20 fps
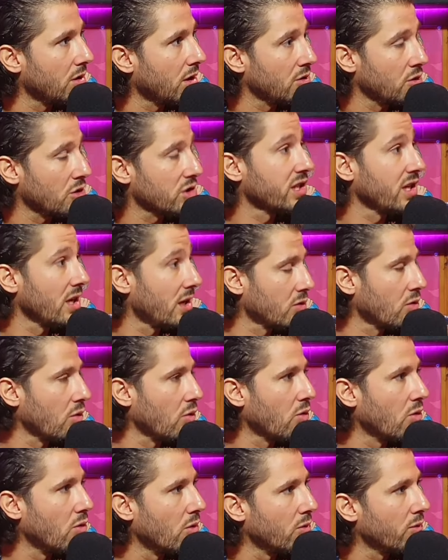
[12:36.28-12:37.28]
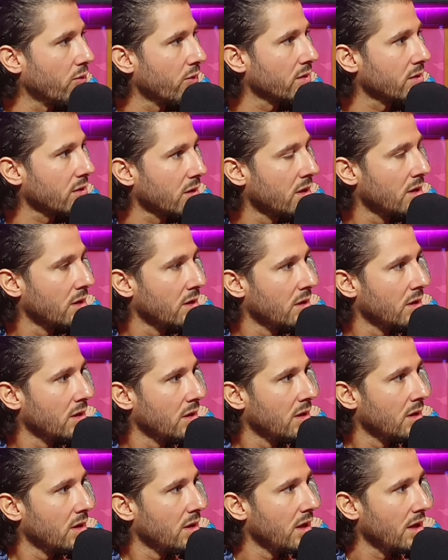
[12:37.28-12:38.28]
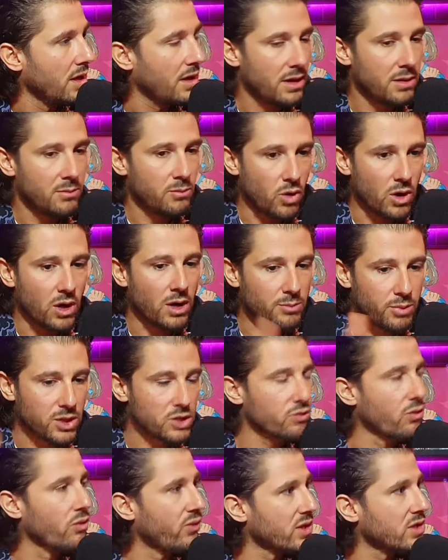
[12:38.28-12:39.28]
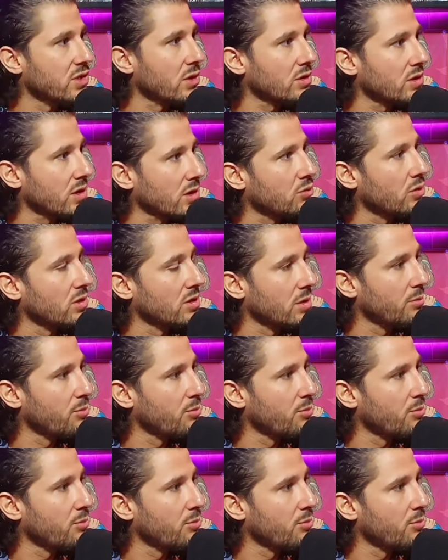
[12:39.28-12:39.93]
un ancien coco. Exactement. Et moi, après, je vous fais sortir toi et tes